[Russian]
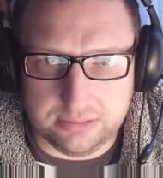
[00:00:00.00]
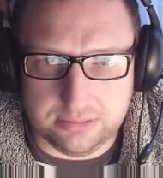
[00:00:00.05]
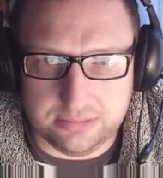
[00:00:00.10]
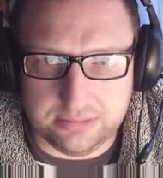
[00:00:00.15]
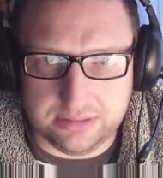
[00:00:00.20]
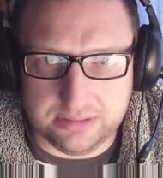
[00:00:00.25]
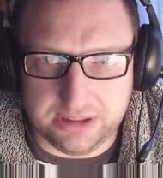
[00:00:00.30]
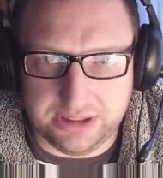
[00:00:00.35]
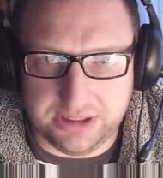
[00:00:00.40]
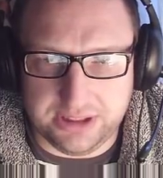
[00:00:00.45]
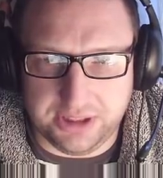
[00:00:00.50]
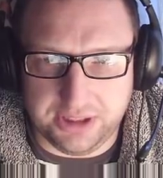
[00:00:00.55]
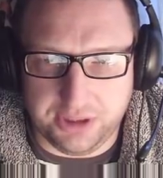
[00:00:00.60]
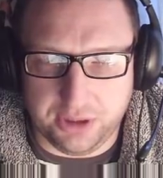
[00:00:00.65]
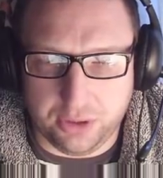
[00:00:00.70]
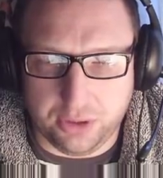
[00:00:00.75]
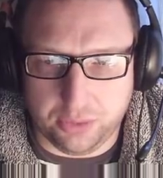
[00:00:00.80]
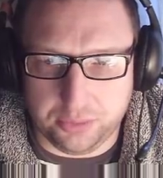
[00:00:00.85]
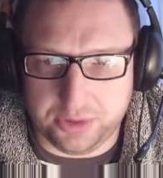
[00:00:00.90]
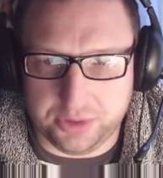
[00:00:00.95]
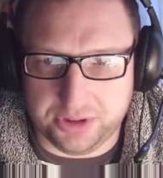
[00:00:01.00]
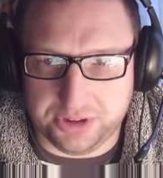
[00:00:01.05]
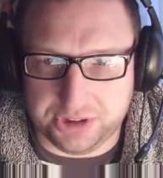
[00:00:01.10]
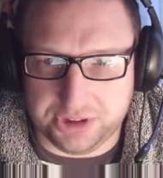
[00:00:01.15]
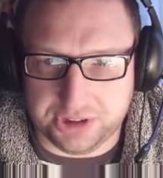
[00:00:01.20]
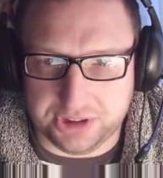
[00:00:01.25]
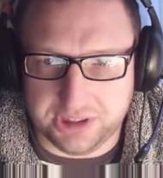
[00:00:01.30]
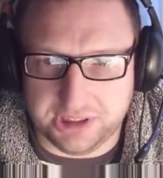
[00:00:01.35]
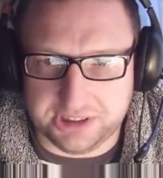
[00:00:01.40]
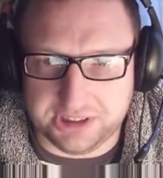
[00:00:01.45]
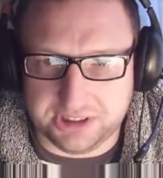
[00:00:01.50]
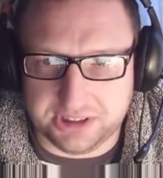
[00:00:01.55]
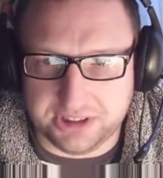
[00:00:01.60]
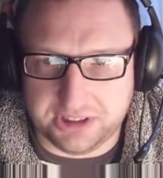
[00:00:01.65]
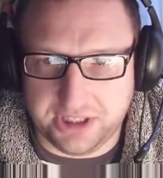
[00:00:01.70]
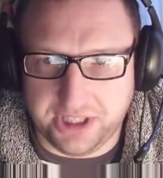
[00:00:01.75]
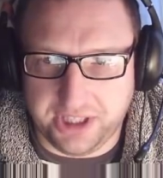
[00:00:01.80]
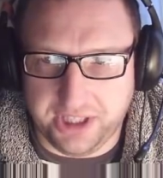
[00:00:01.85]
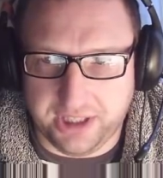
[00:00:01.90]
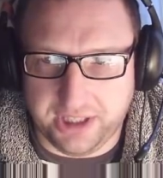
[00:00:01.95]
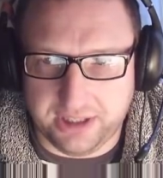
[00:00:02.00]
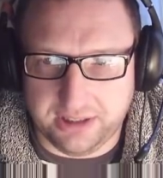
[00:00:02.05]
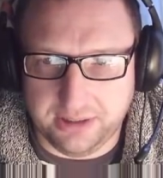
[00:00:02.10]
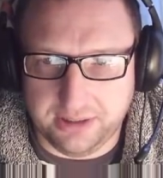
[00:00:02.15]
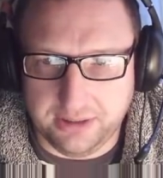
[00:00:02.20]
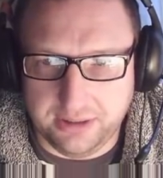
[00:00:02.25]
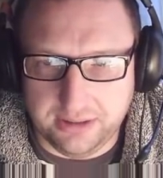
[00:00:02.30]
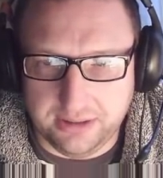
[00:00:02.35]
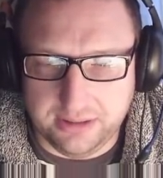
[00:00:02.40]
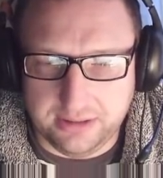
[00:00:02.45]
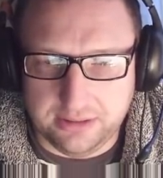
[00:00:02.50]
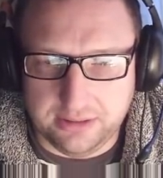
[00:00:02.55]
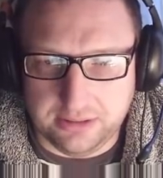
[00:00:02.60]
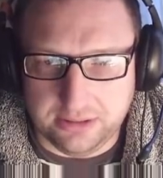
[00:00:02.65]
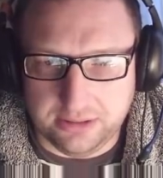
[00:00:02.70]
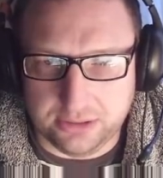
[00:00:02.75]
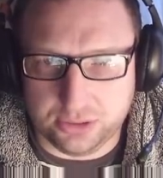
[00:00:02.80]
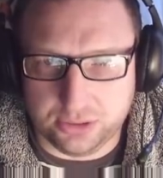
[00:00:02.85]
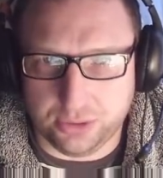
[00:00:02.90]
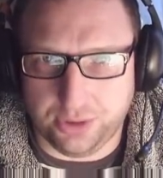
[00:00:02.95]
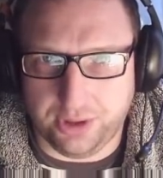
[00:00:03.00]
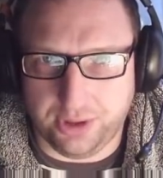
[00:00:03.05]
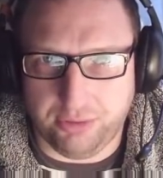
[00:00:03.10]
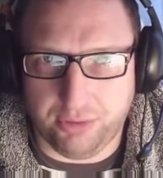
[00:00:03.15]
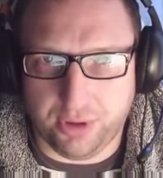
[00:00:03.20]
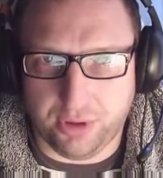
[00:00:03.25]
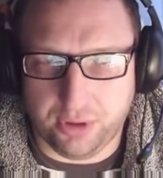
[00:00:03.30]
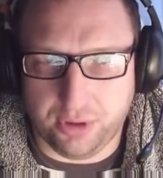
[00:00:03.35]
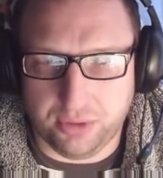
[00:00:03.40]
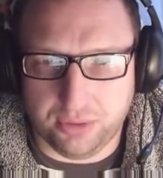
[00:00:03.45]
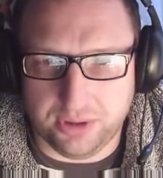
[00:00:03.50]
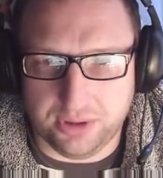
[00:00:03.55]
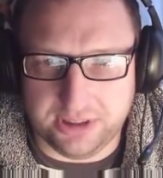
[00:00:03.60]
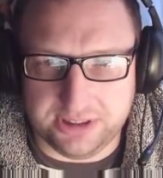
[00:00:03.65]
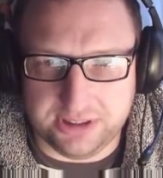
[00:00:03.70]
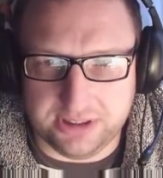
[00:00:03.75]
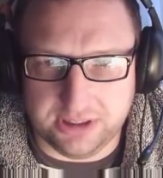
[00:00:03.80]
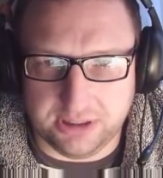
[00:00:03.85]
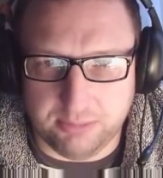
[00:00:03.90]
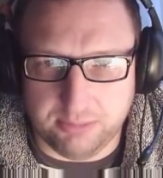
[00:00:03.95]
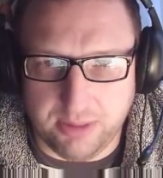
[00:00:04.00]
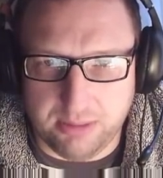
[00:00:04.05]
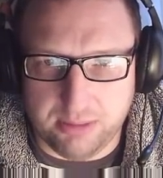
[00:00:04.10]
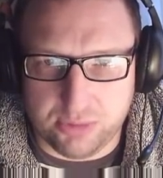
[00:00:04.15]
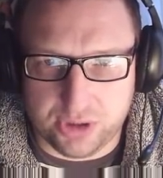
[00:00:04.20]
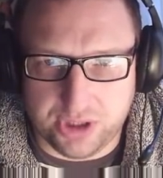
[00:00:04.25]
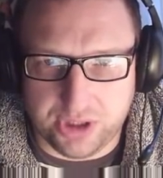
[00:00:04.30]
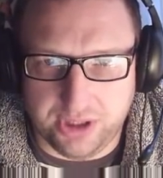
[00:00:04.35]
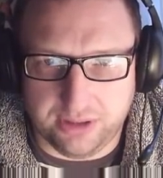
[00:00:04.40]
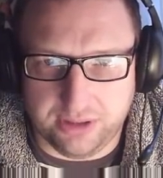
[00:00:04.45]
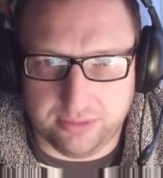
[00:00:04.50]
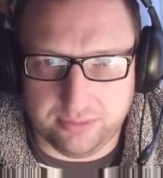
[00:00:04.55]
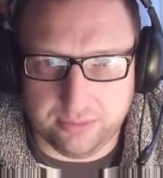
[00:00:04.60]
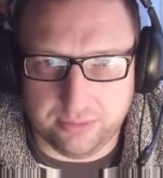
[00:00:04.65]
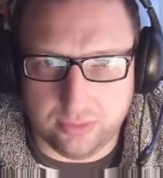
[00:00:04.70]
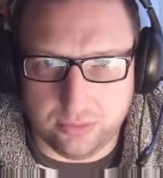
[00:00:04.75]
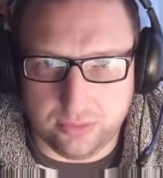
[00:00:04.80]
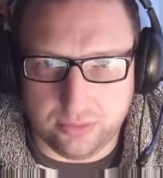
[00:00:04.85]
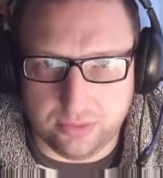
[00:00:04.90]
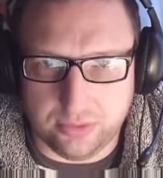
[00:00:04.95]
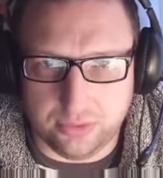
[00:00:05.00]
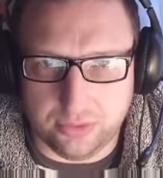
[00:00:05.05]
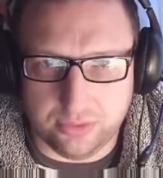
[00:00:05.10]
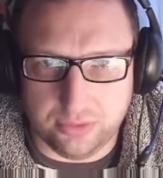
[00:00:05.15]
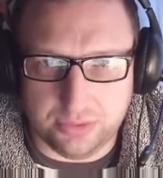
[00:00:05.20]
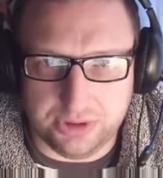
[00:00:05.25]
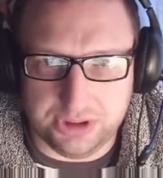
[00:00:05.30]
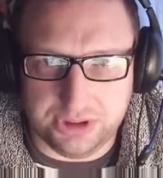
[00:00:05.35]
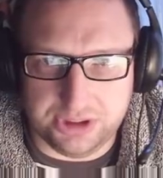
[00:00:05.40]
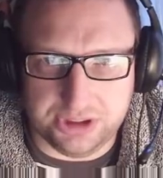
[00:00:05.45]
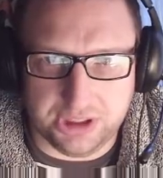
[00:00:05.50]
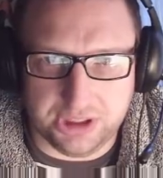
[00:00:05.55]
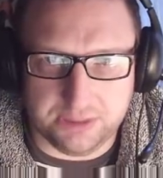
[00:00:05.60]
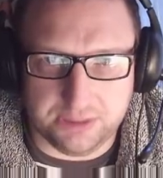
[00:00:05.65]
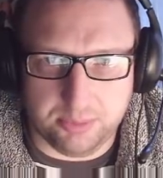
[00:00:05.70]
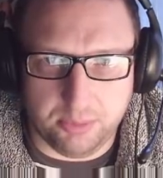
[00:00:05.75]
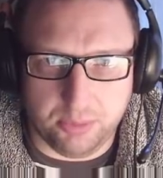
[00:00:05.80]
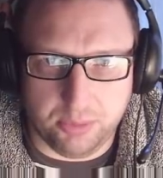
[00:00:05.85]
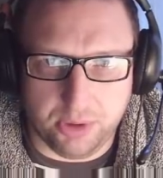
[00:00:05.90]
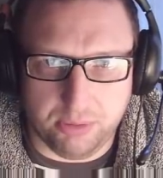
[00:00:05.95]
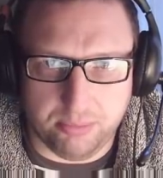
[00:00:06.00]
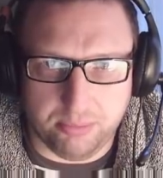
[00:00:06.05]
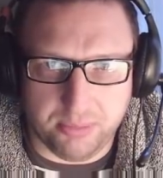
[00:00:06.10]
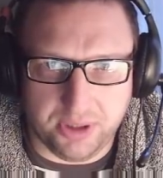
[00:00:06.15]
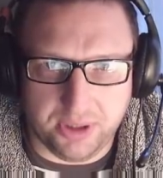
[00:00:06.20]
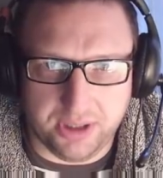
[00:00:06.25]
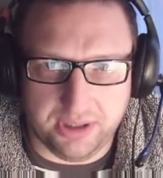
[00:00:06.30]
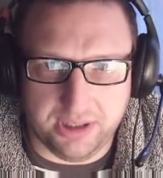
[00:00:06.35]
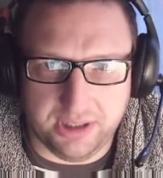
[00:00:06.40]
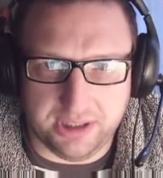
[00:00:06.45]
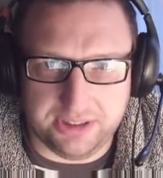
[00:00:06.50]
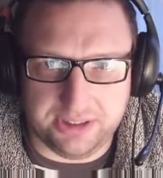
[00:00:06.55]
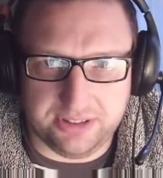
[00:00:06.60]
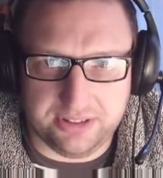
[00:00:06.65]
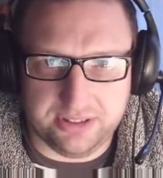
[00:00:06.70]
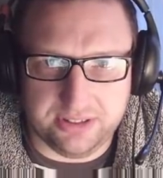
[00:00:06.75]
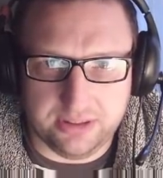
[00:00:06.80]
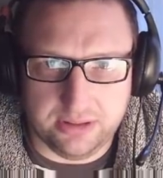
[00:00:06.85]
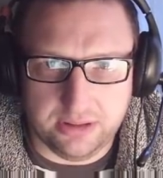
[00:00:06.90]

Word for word: в соседней комнате начинается крик. Соня вернулась от бабушки. Ну и сейчас мы будем покидать